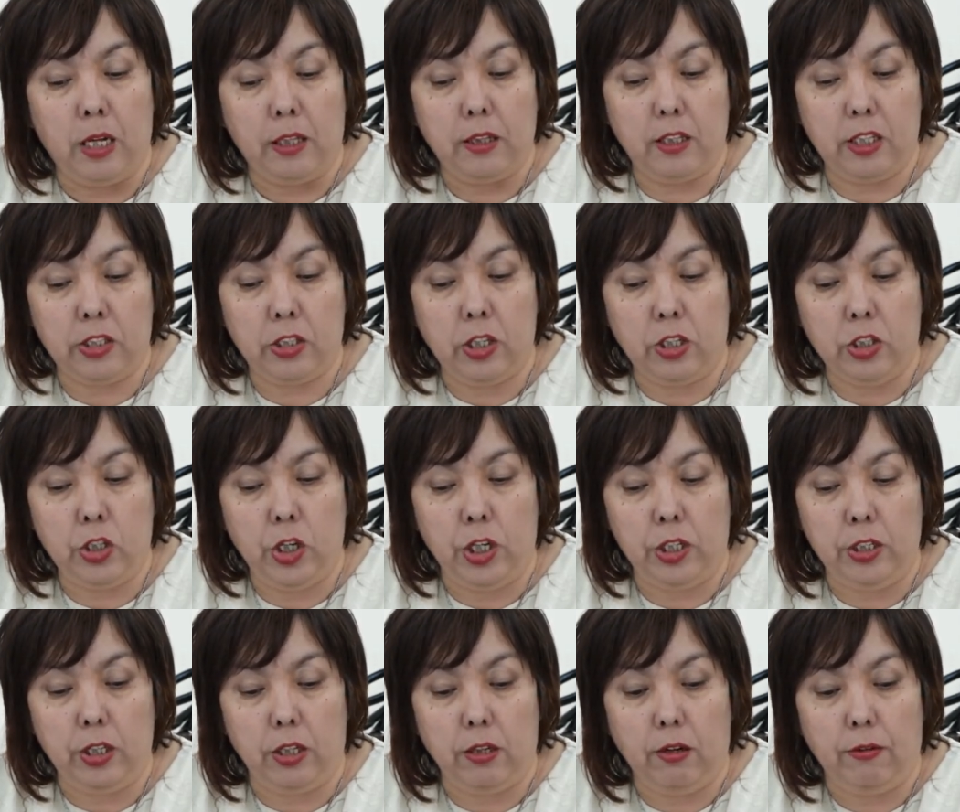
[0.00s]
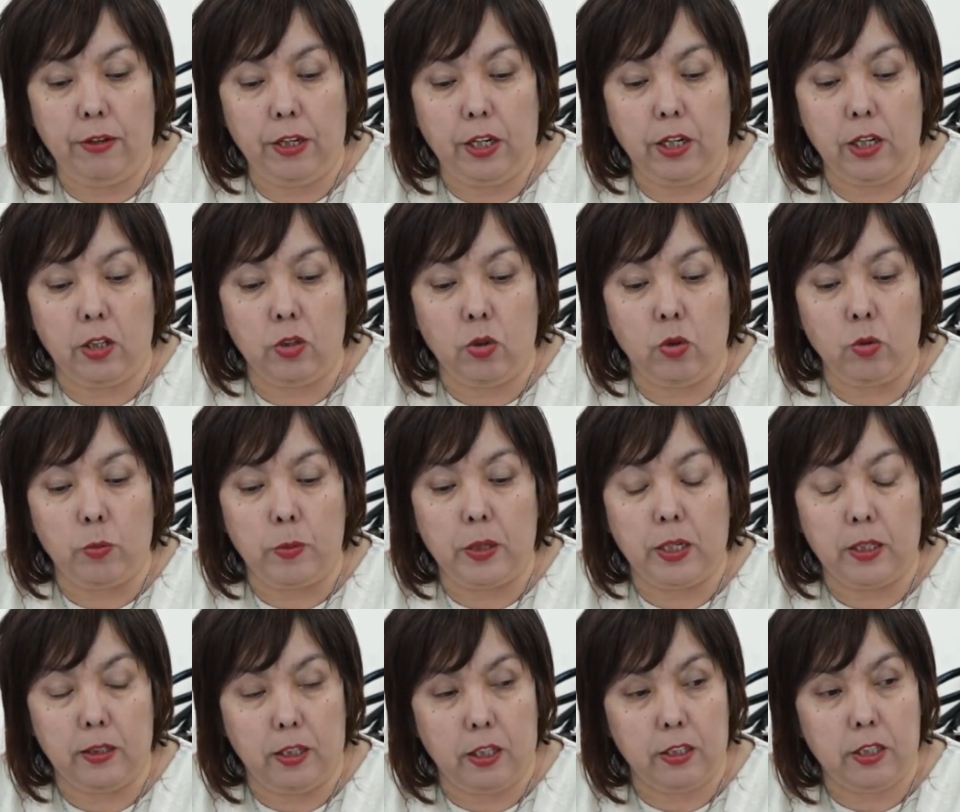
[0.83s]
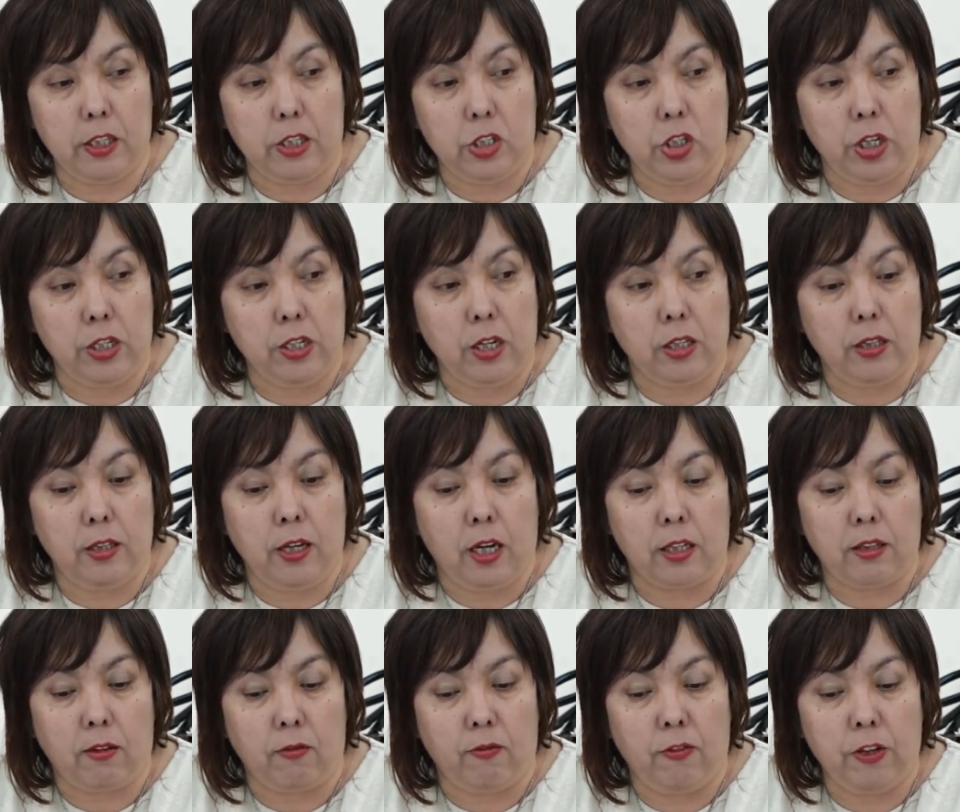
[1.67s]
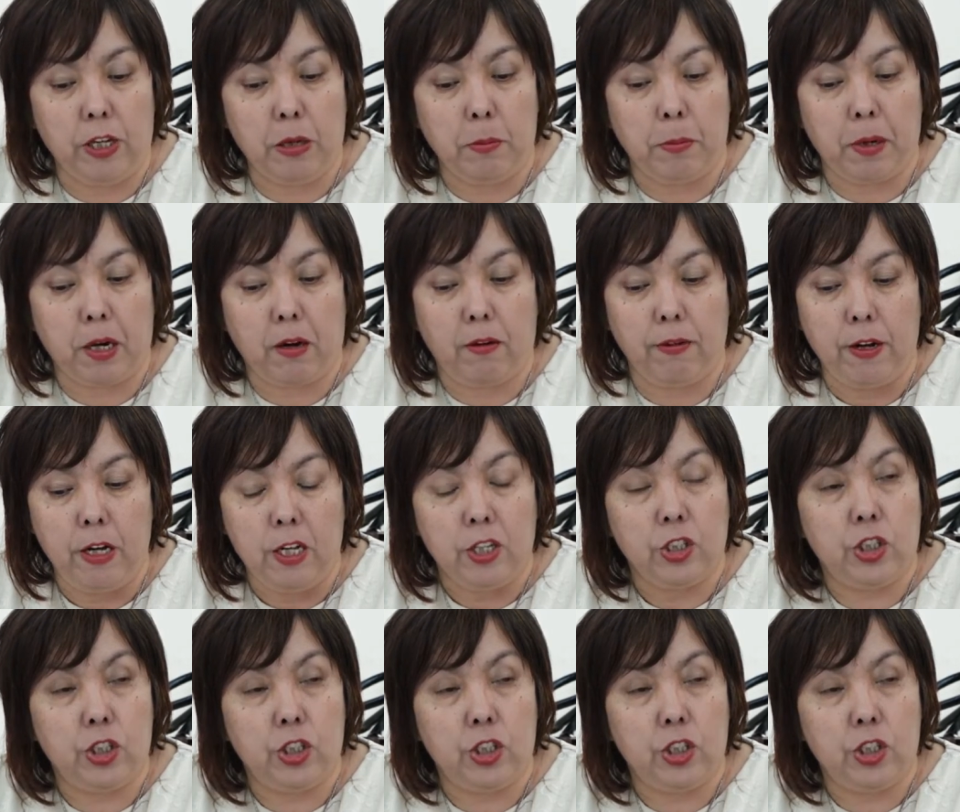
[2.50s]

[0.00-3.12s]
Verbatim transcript: Назначение референдума, назначение дат выборов.